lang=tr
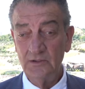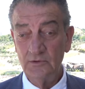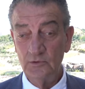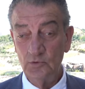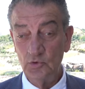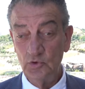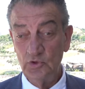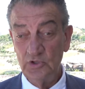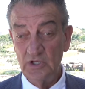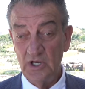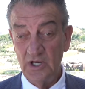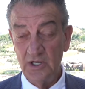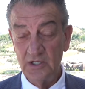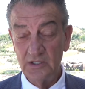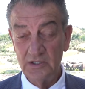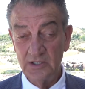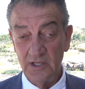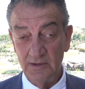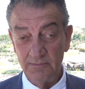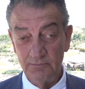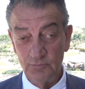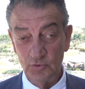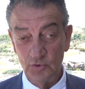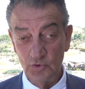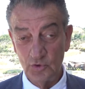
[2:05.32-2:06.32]
Dünyanın
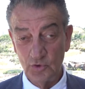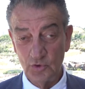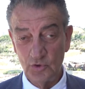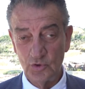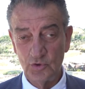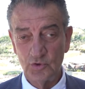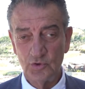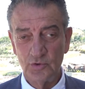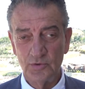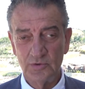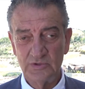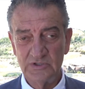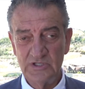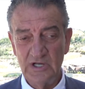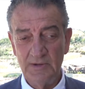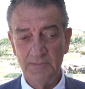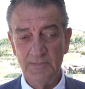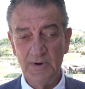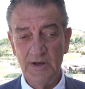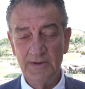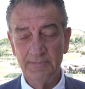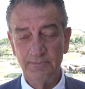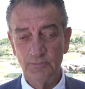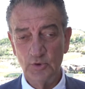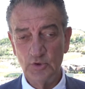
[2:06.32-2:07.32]
en büyük
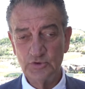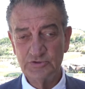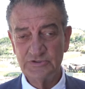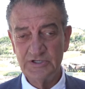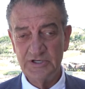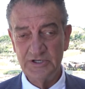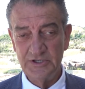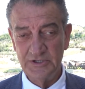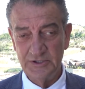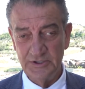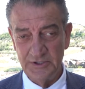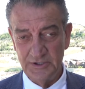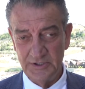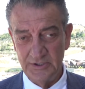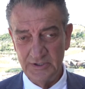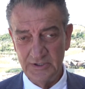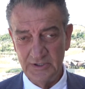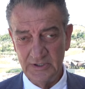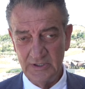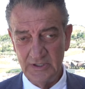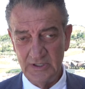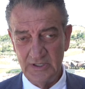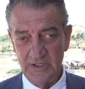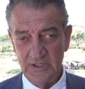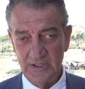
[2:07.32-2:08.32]
taban mozaiğini
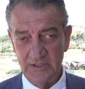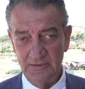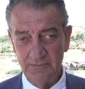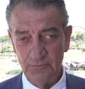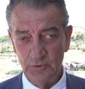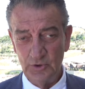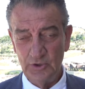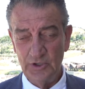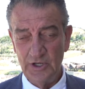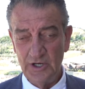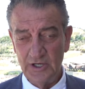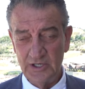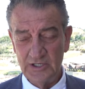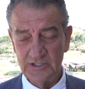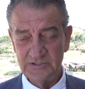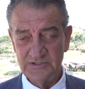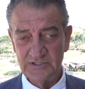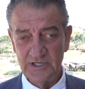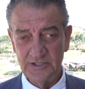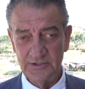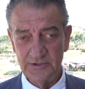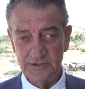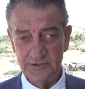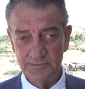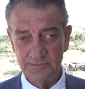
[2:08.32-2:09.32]
buraya
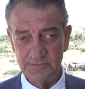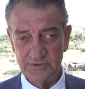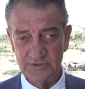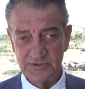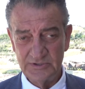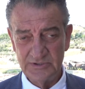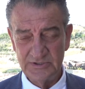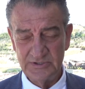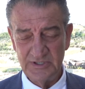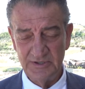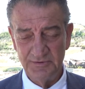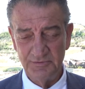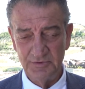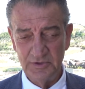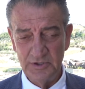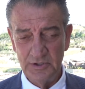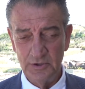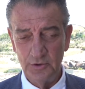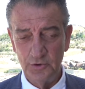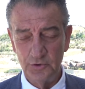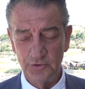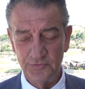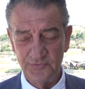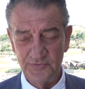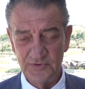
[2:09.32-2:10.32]
kazandırmış
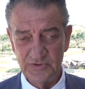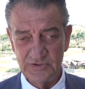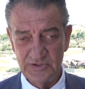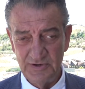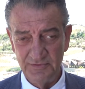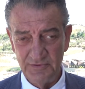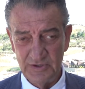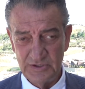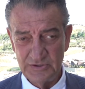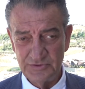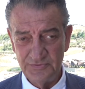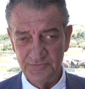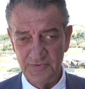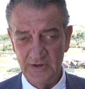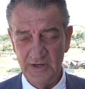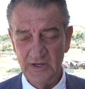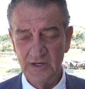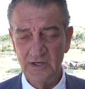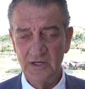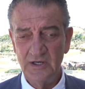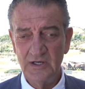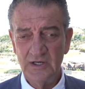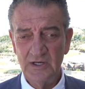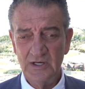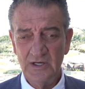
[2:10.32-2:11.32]
sevgili Lütfü Savaş ve
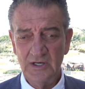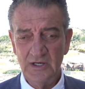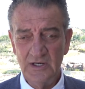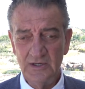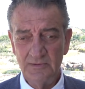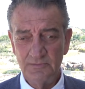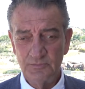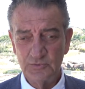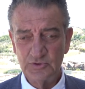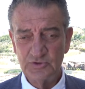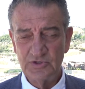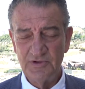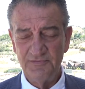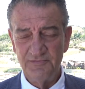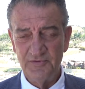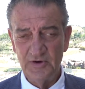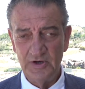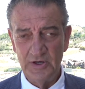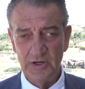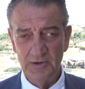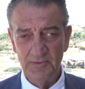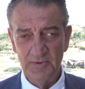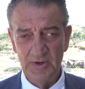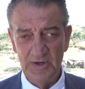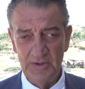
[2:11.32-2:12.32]
Mustafa
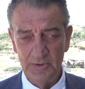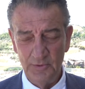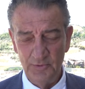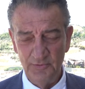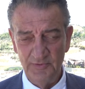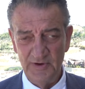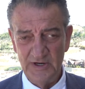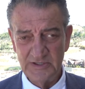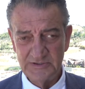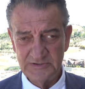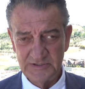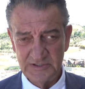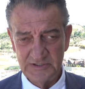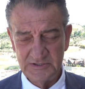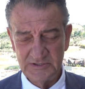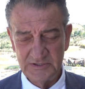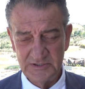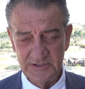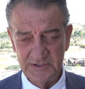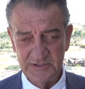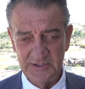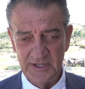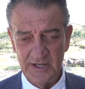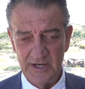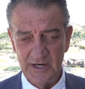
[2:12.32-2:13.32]
Kemal
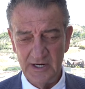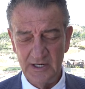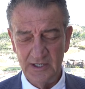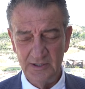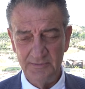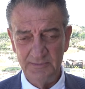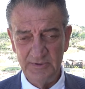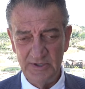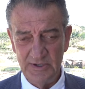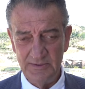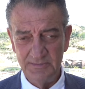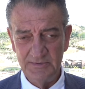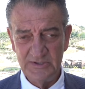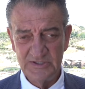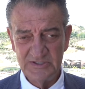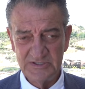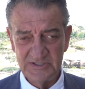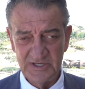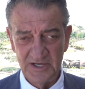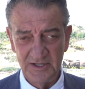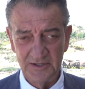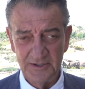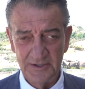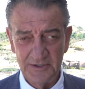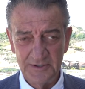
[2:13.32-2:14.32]
Üniversitesi'nin değerli bilim
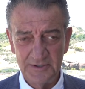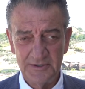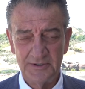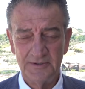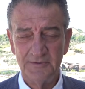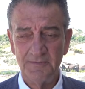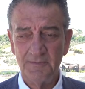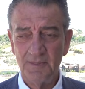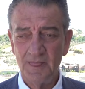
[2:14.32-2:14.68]
insanları.